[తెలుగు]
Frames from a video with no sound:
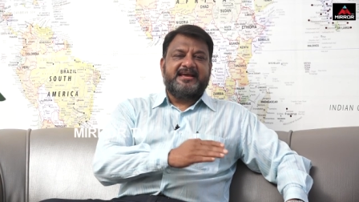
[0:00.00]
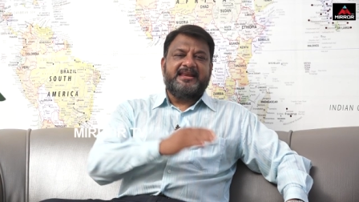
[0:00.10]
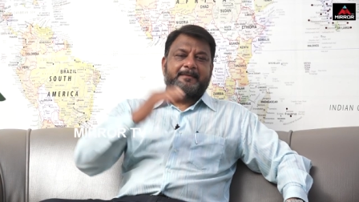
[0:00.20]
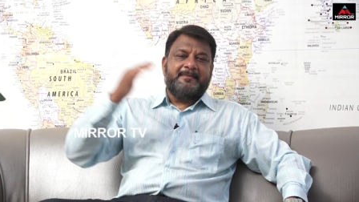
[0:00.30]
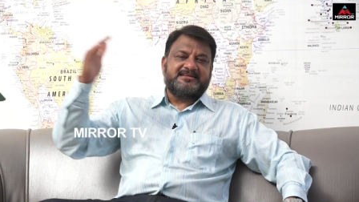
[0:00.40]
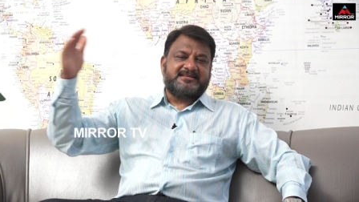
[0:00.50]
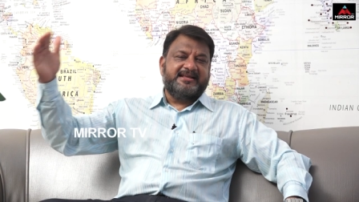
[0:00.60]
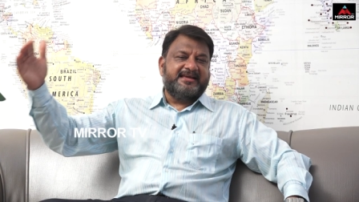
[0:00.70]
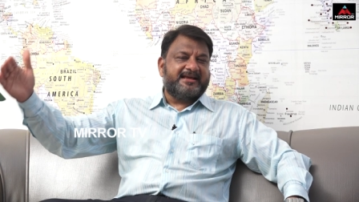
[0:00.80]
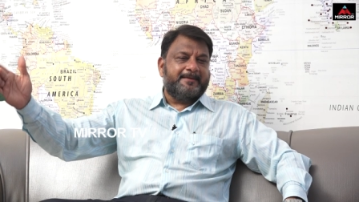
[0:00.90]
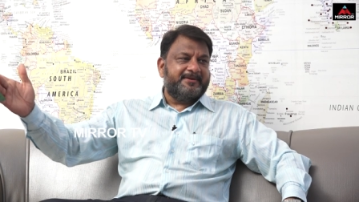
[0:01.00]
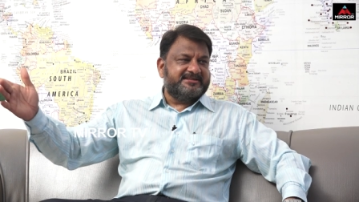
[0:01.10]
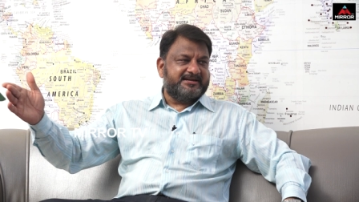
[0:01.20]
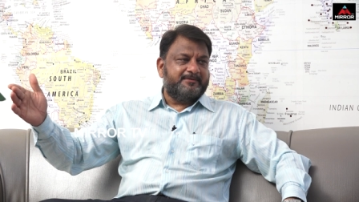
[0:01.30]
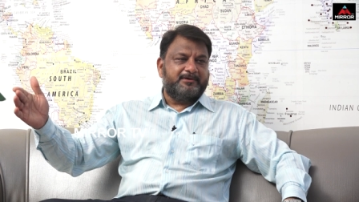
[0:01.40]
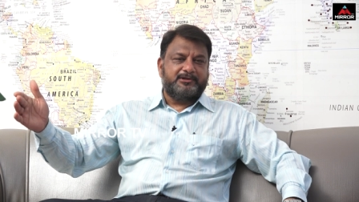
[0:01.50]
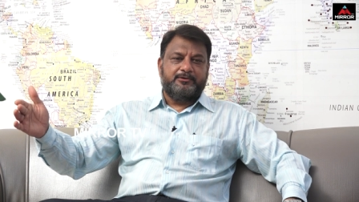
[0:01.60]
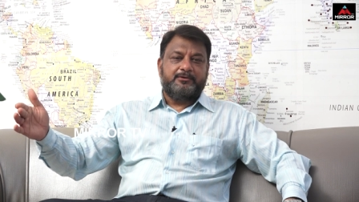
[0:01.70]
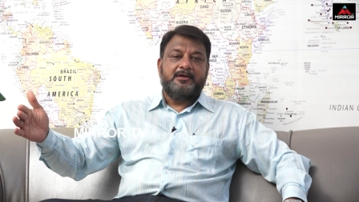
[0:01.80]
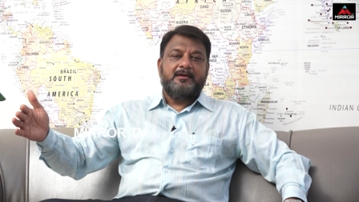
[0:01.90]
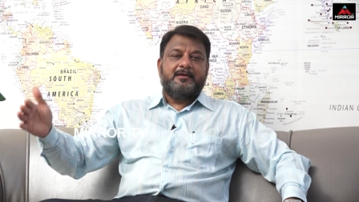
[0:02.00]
జాయిన్ అయ్యి మాస్టర్ డిగ్రీ కంప్లీట్ చేయడం బదులు